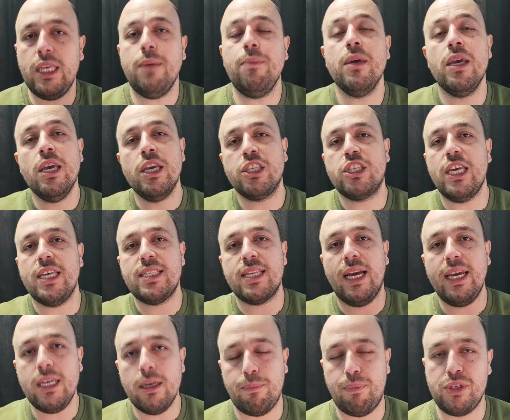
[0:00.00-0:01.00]
deyip
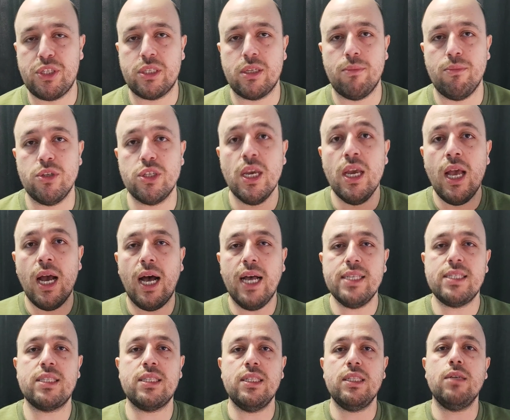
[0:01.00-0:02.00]
cezayı yapıştırmış.
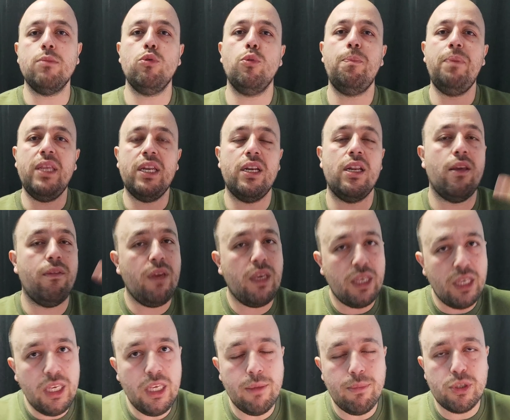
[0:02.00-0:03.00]
Aslında bu bir
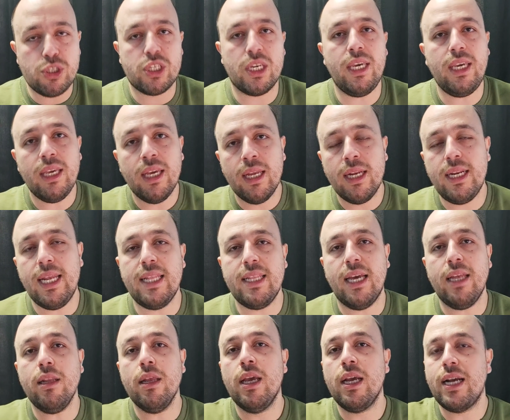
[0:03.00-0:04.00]
nevi iyi bir şey.
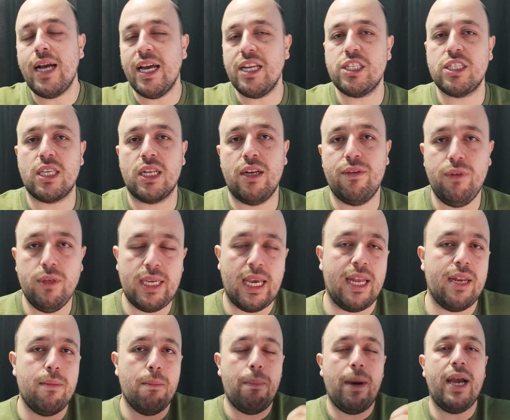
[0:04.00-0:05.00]
Neden? Karşı tarafı
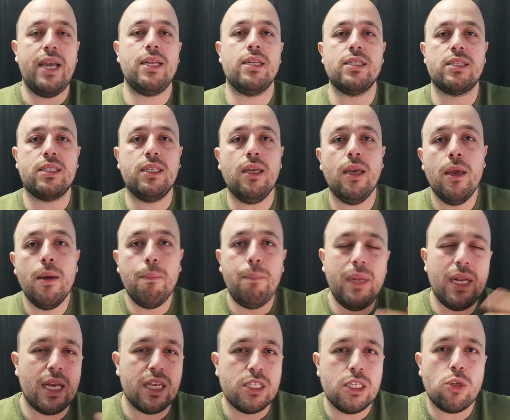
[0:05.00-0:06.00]
yani Binance'ı
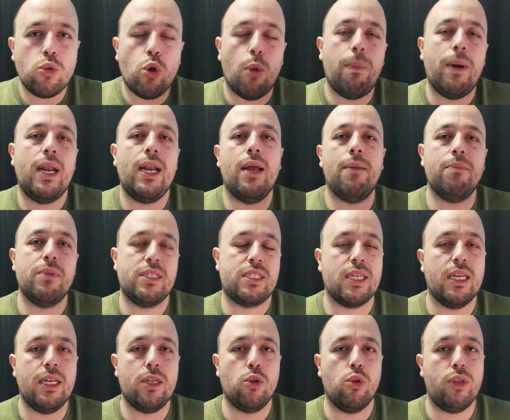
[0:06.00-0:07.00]
birazcık
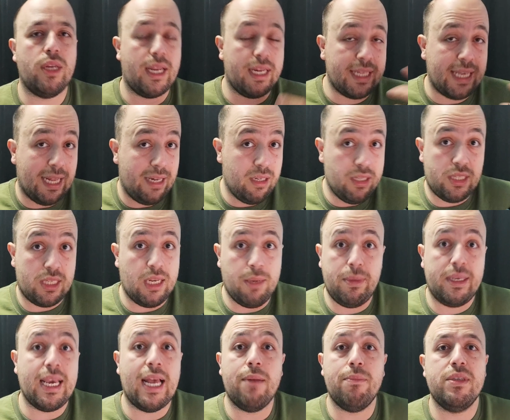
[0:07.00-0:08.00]
toparlanmasına neden olur. Yani kendisine
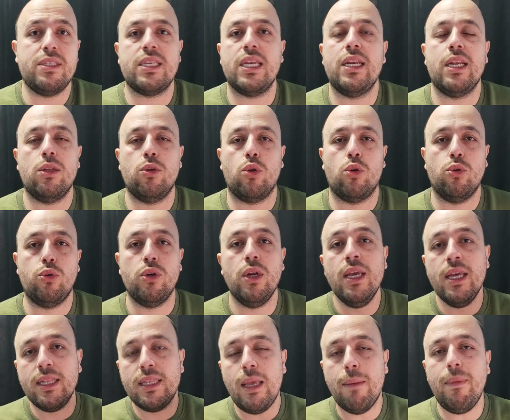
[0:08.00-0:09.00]
bir gelmesine neden olur.
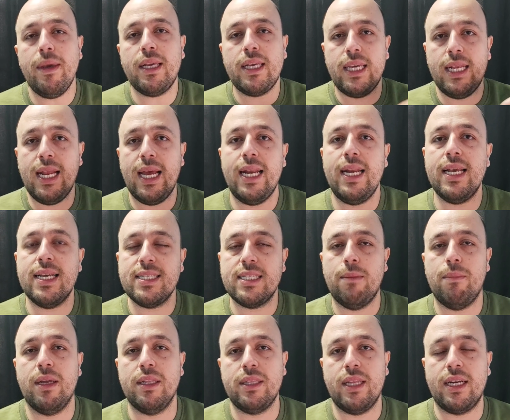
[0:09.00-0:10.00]
Demek ki ilerleyen
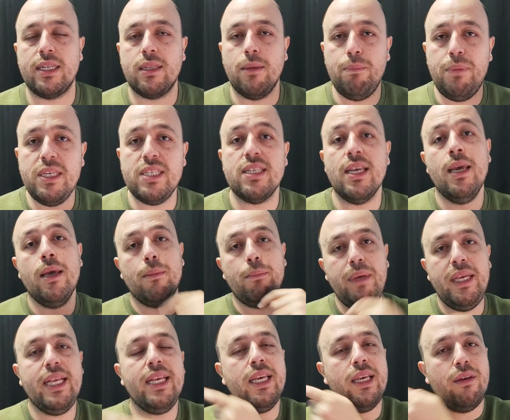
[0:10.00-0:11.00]
zamanlarda biz
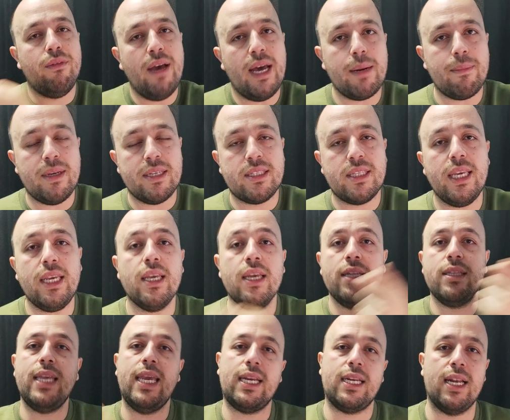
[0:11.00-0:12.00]
bilgiyi
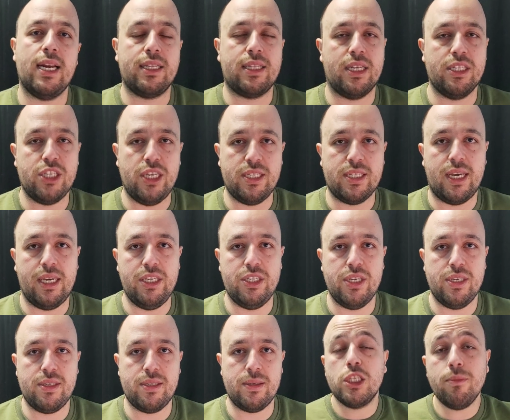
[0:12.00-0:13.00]
vermezsek tekrardan ceza
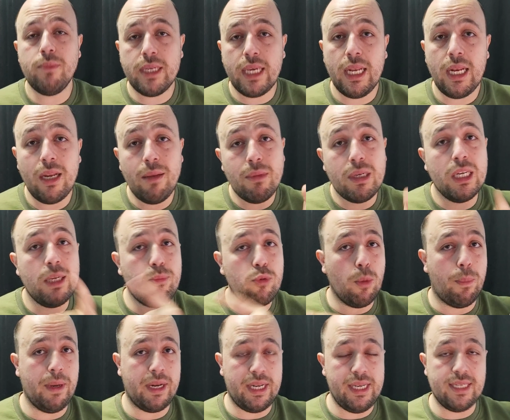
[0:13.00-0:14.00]
yiyeceğiz. Şimdi gelelim
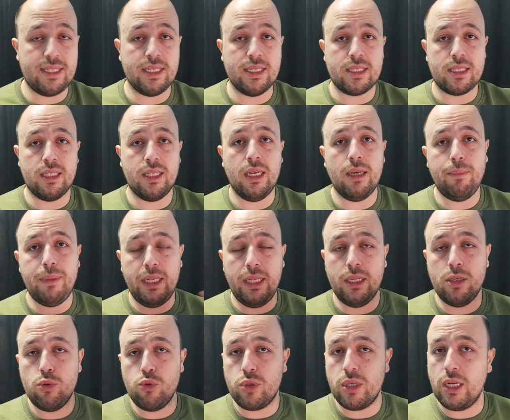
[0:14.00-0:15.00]
kripto para yasasına.
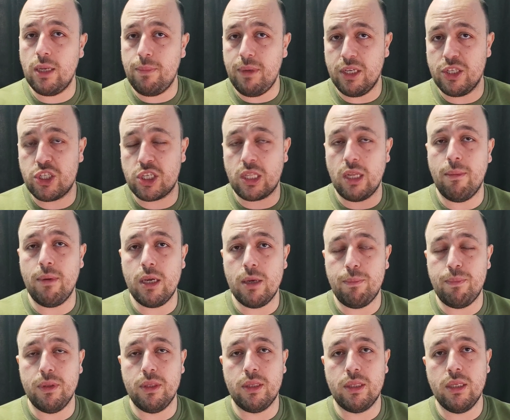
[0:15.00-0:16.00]
Bildiğiniz üzere bir açıklama
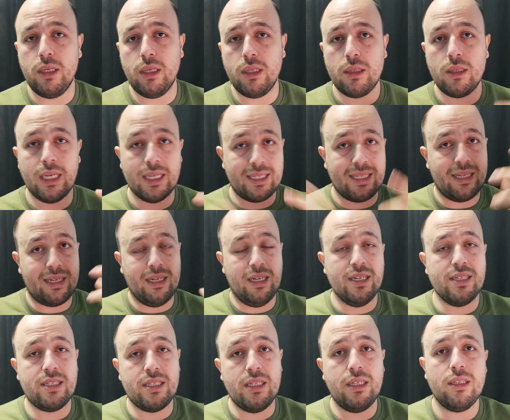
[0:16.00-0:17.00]
yapıldı. Tasarı
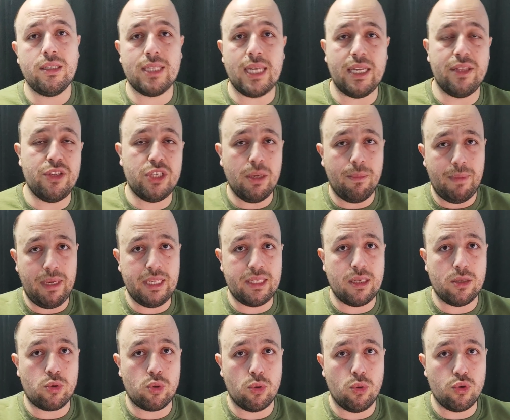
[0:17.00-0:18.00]
hazır. Sadece
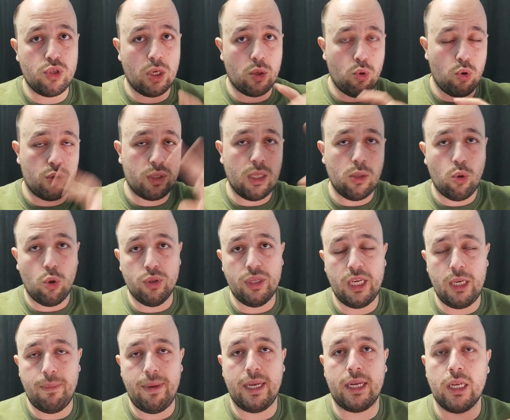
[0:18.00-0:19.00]
meclise sunulacak. Oradan
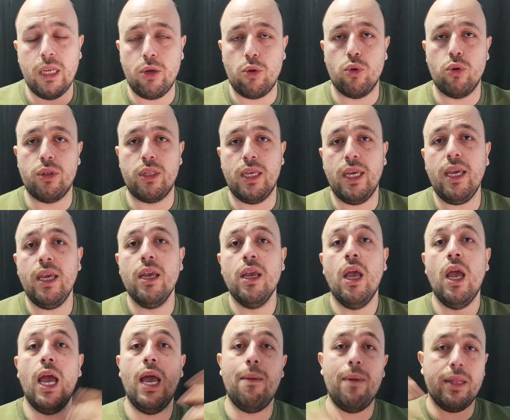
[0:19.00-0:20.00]
onayı bekleniyor diye.
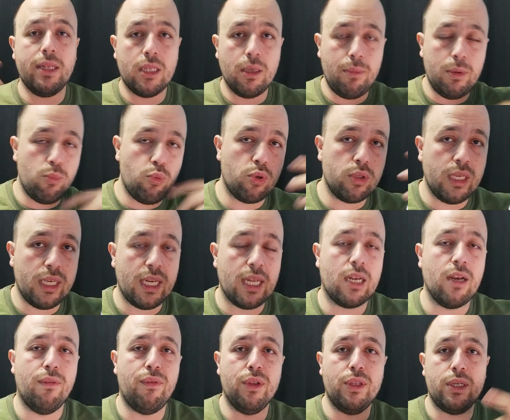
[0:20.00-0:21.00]
Hemen tabi burada yine
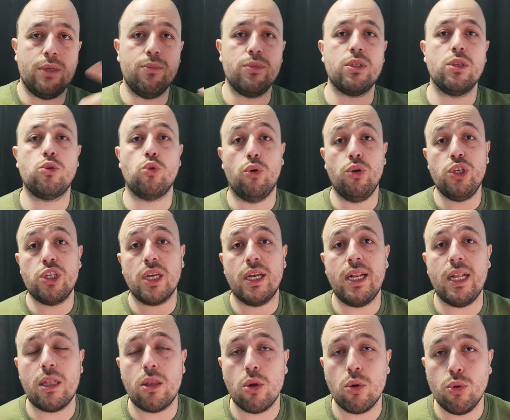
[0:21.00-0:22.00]
kafalarımızda soru
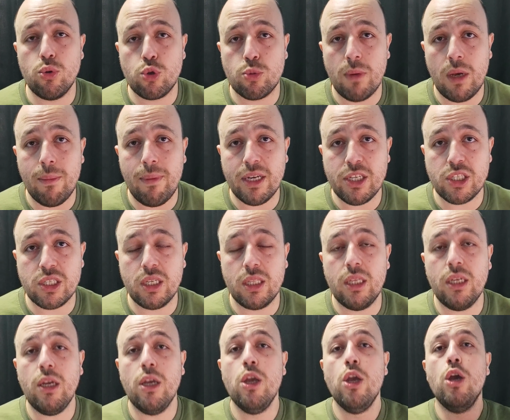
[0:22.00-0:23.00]
işaretleri oluşmaya
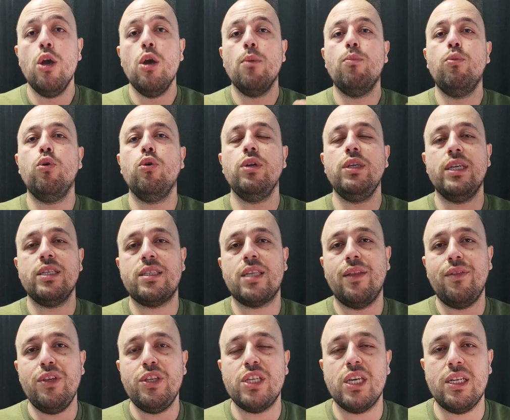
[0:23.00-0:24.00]
başladı. Bu
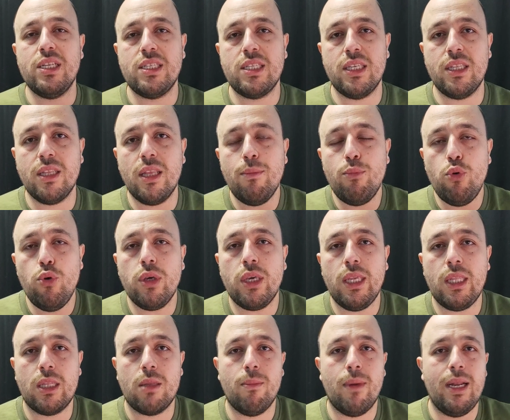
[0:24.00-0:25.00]
yasanın içerisinde büyük
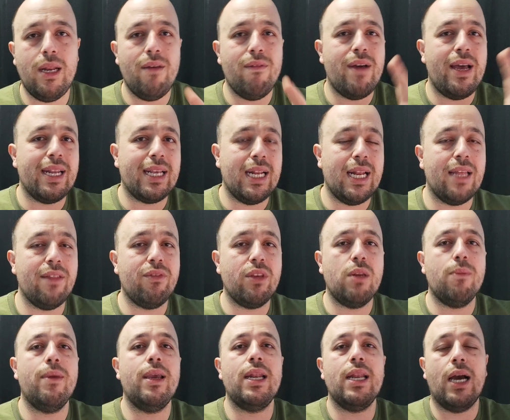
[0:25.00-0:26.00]
ihtimalle
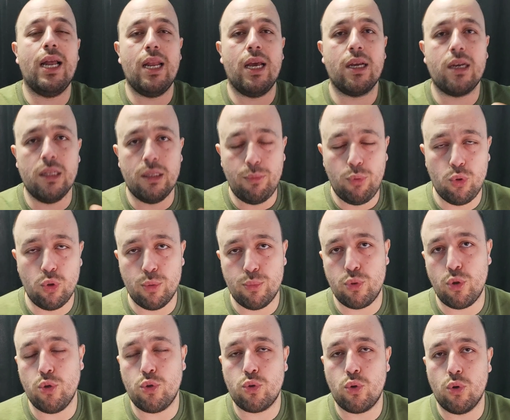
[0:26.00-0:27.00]
vergilendirme ile alakalı bir durum
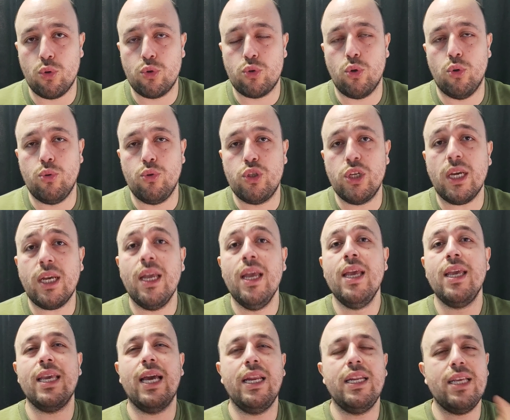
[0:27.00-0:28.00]
söz konusu olacak.
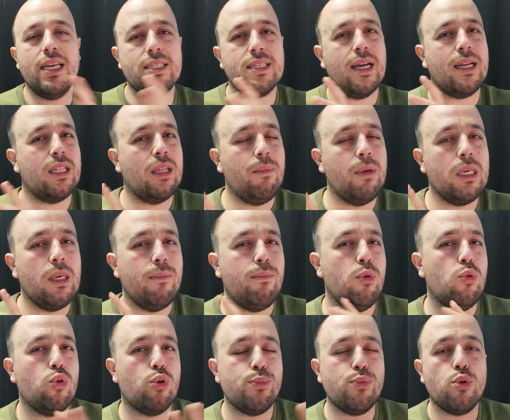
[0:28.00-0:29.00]
Yani yasaklama gibi
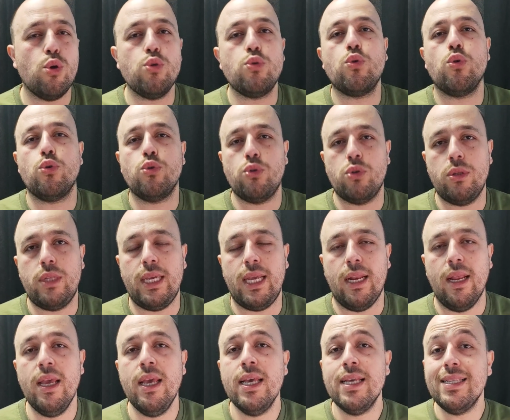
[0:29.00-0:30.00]
bir durum söz konusu
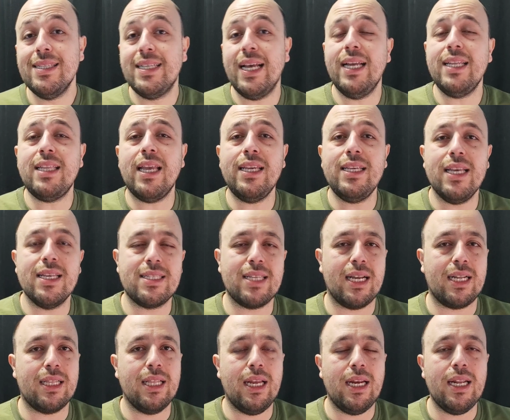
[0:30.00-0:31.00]
değil. Zaten
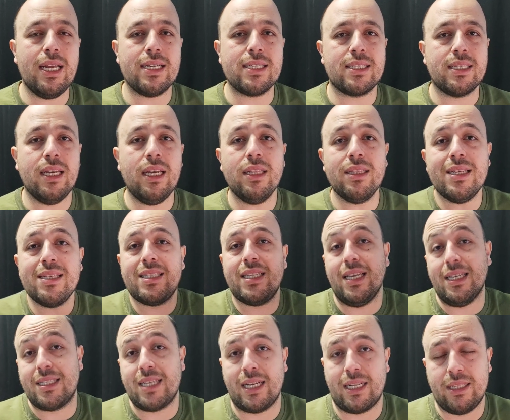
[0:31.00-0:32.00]
yasaklarlarsa nasıl
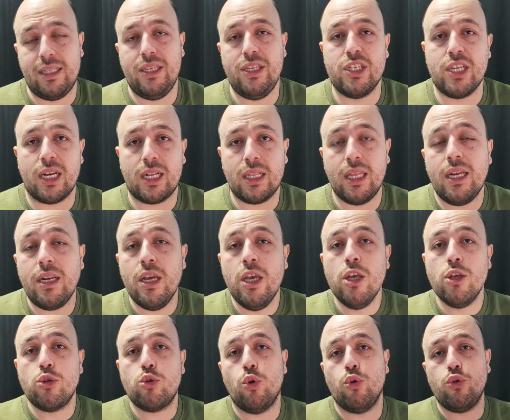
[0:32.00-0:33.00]
yasaklayacaklar?
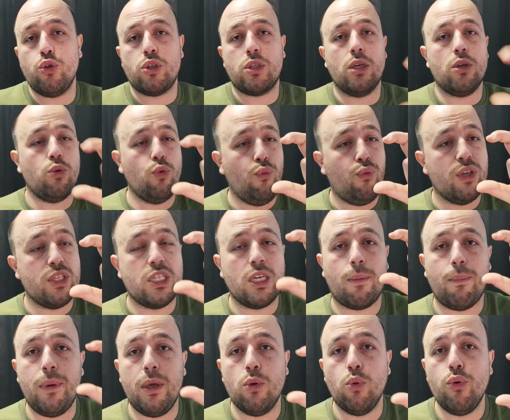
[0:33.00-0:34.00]
Sonuçta
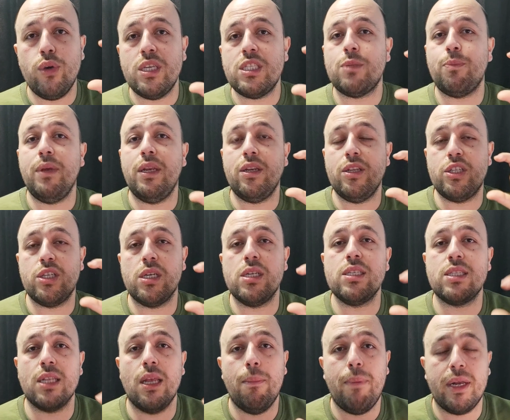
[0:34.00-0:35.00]
ufacık bir USB'nin
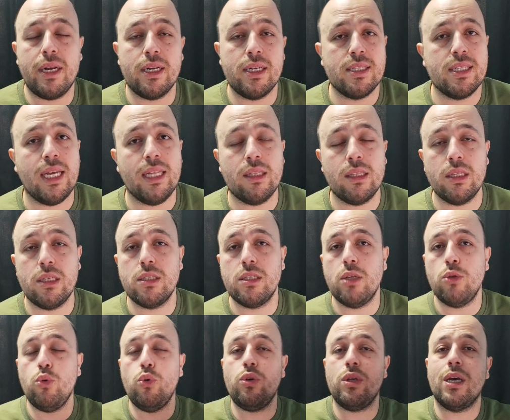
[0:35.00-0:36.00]
içerisine paranızı
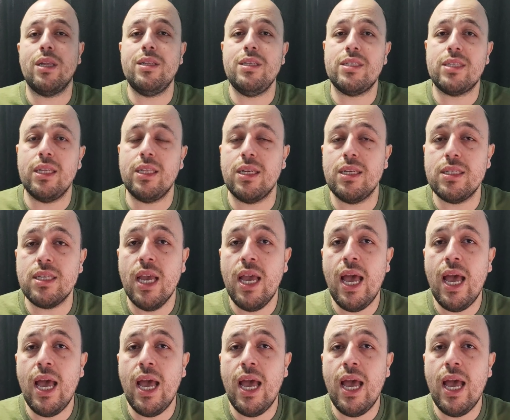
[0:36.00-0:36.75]
attığınızda dünyanın istediğiniz